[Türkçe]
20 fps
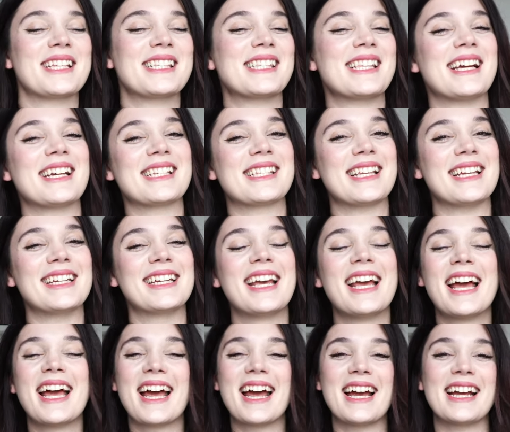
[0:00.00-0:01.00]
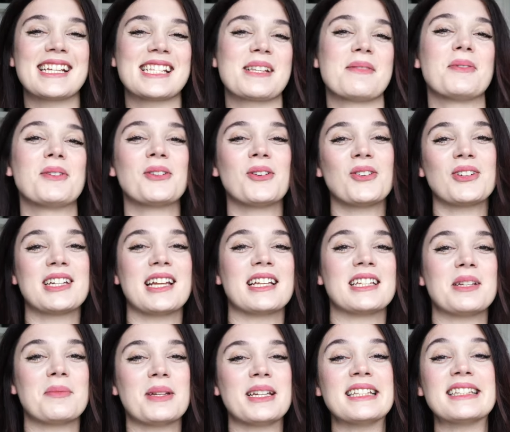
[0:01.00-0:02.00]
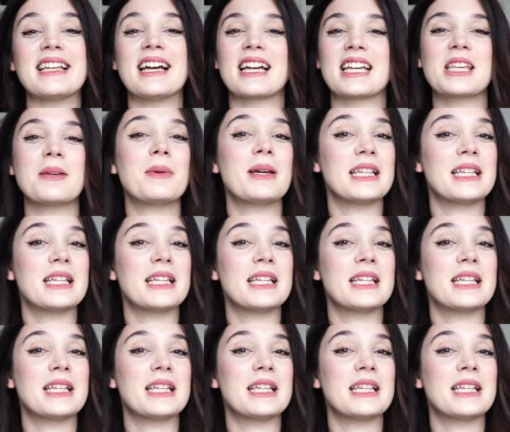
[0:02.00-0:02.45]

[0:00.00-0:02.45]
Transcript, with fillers: istersen her zaman oradan da beni takip